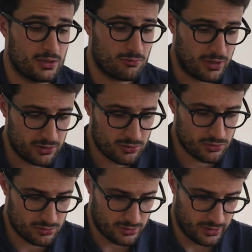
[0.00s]

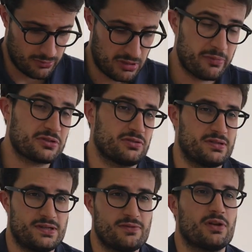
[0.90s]
Quando eh, una persona
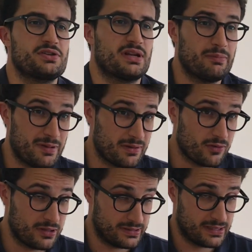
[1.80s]
si rivolge la prima
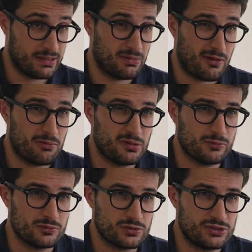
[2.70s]
volta a
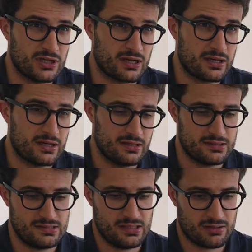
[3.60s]
cambiavalute.ch,
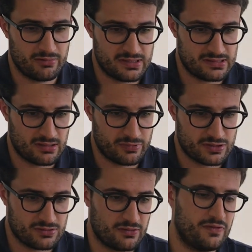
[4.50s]
sia questa una
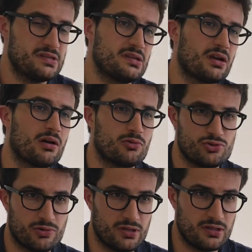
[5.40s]
persona fisica o
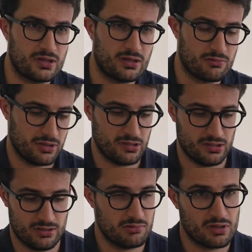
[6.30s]
giuridica,
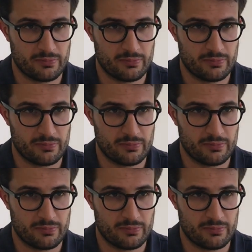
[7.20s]
quindi una